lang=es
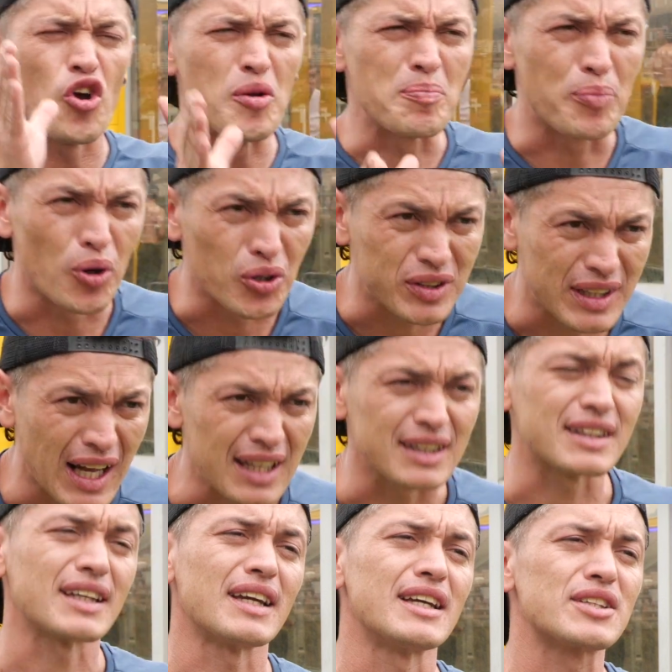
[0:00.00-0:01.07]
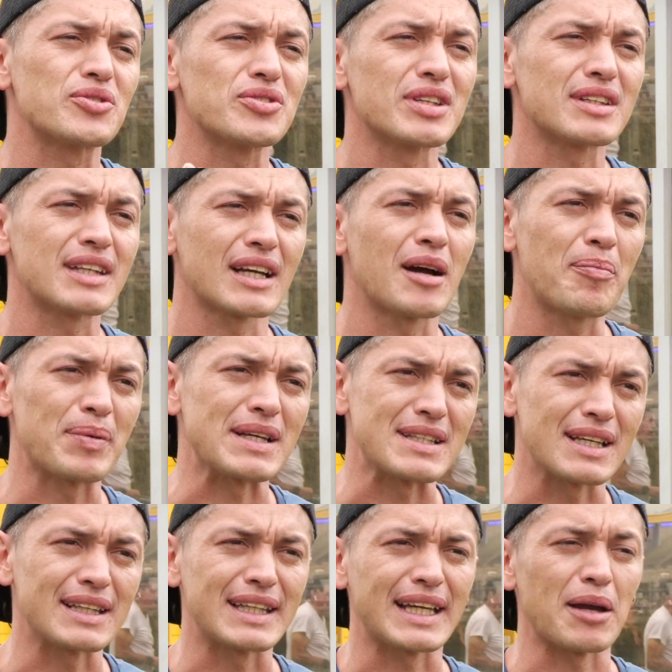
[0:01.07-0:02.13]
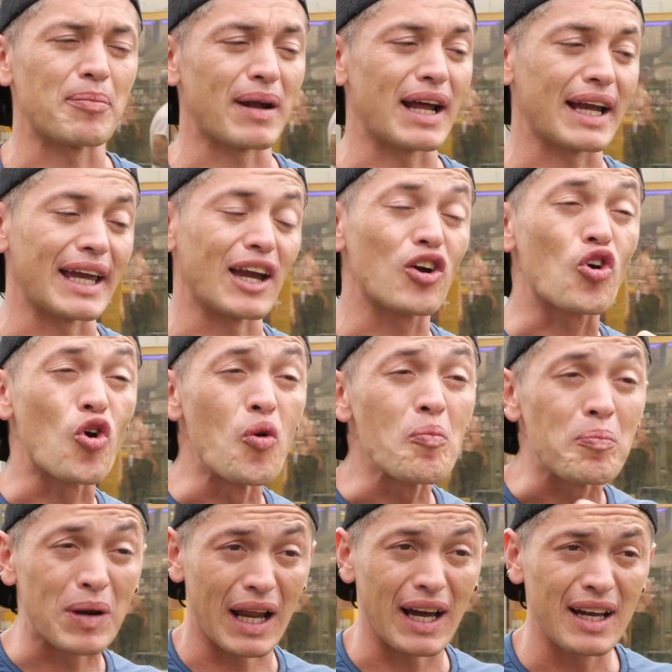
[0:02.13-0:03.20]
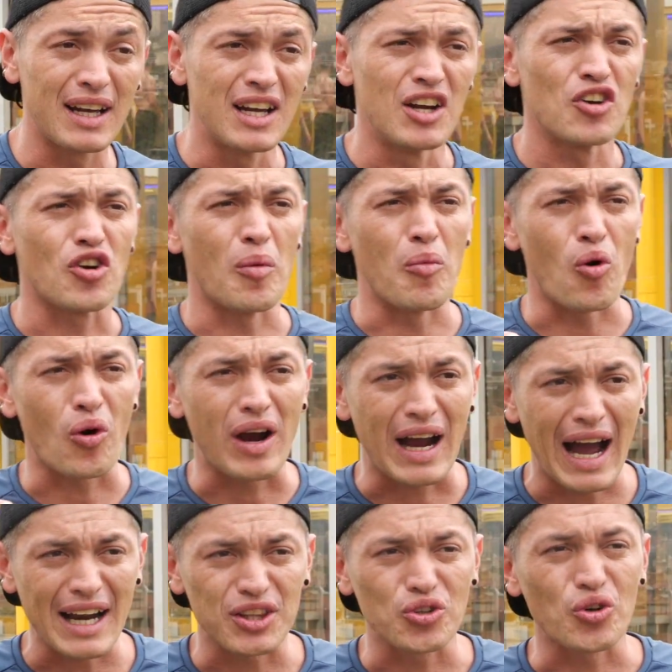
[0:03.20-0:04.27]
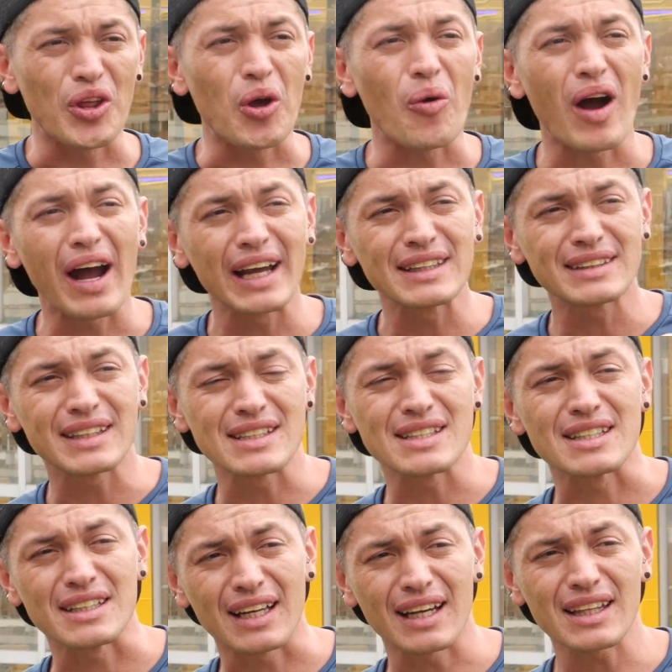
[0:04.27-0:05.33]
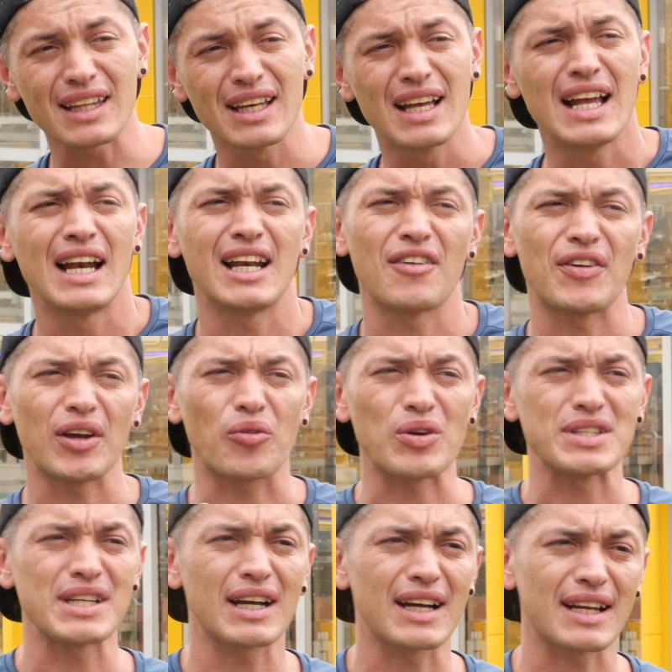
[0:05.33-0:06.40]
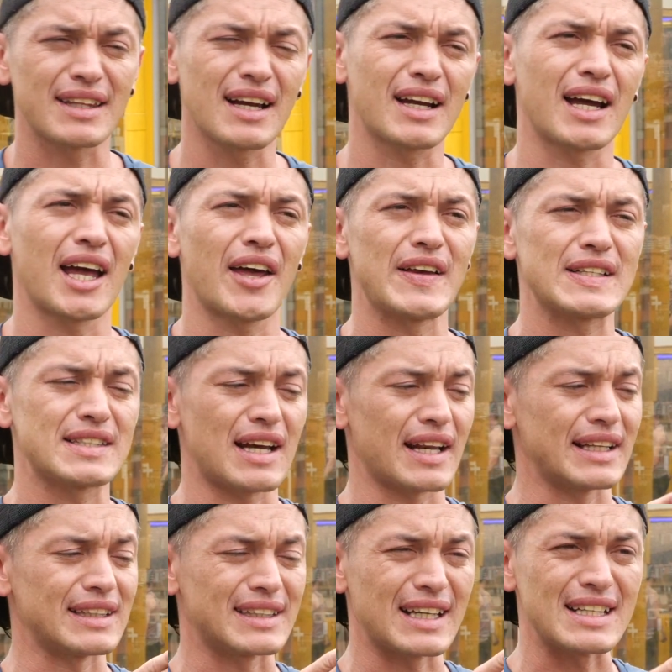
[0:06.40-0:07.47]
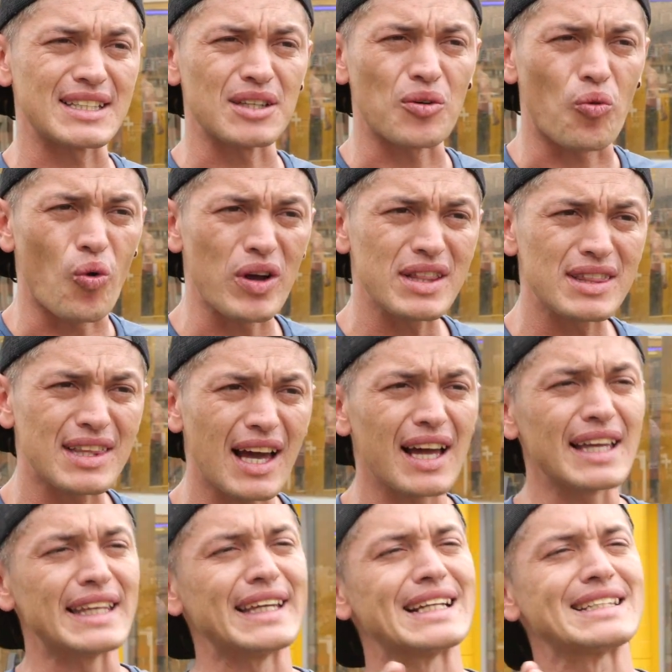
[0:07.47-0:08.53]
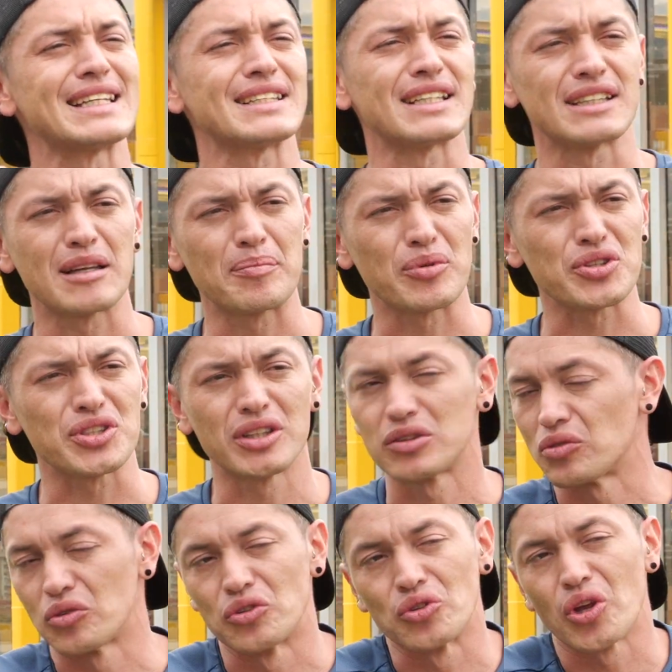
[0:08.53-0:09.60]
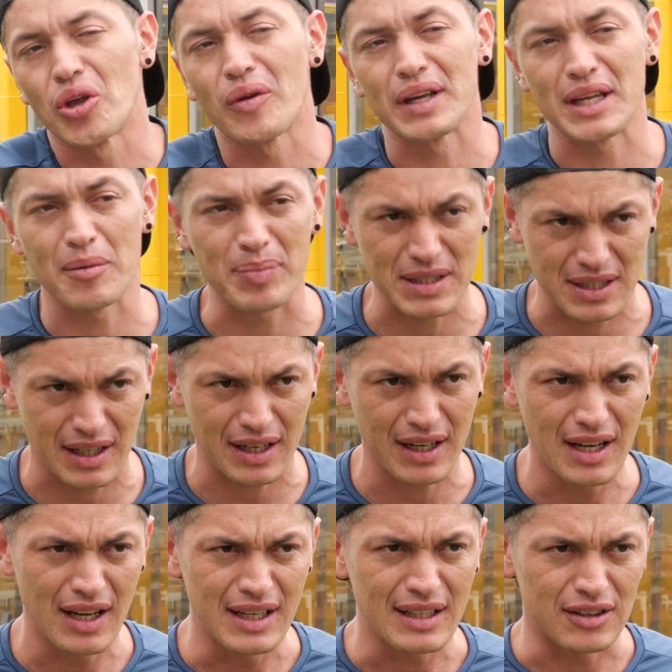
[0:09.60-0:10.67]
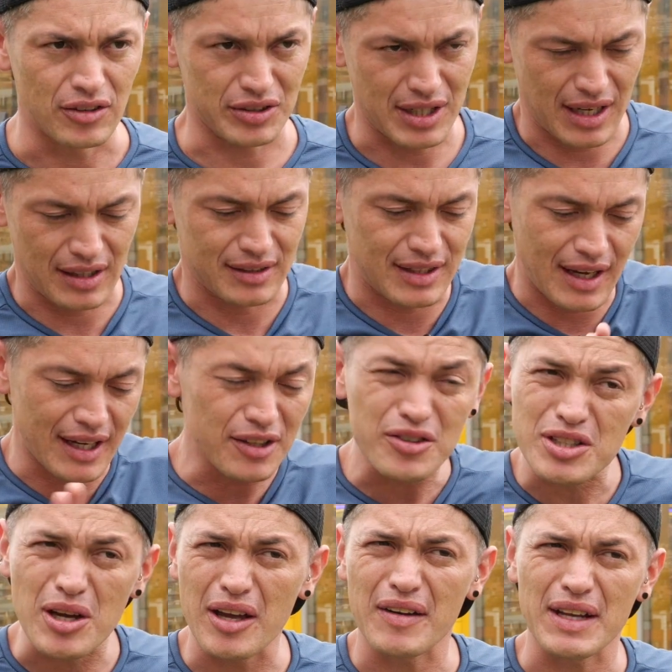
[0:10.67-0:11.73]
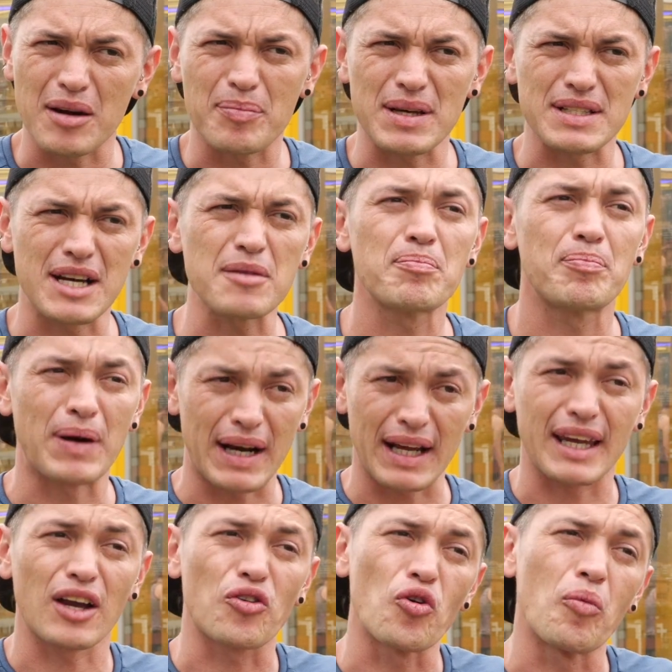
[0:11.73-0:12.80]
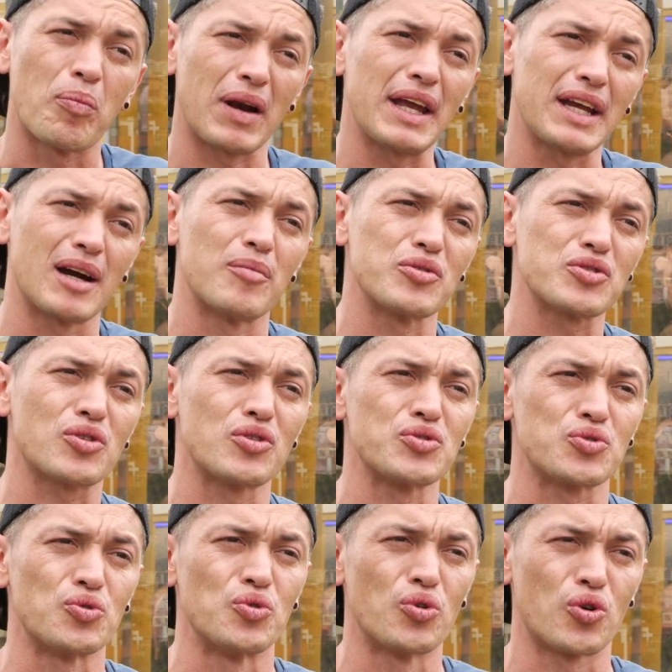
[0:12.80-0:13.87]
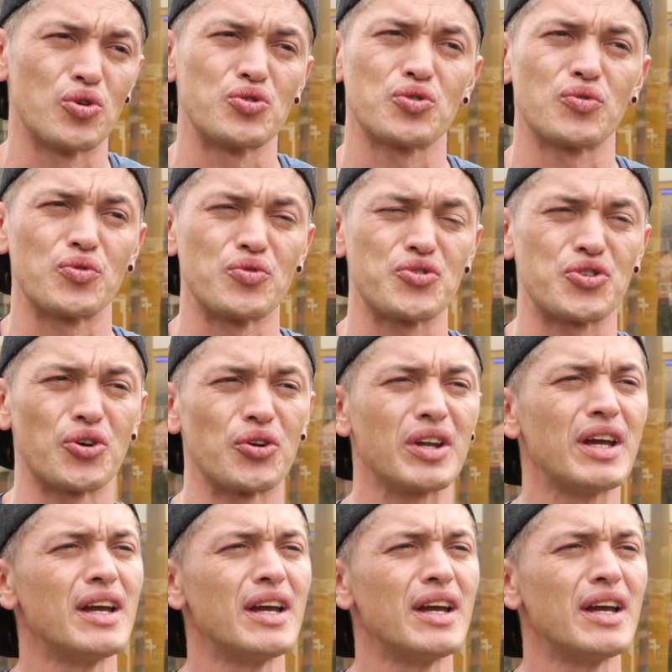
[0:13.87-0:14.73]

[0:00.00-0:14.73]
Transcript: importante es que usted tenga presente que para que cumpla como cardio de baja intensidad, la frecuencia cardíaca debe estar entre el 50 y el 60%. No debería pasar. O sea, de ahí no se debería pasar para que cumpla, digamos, con su, función.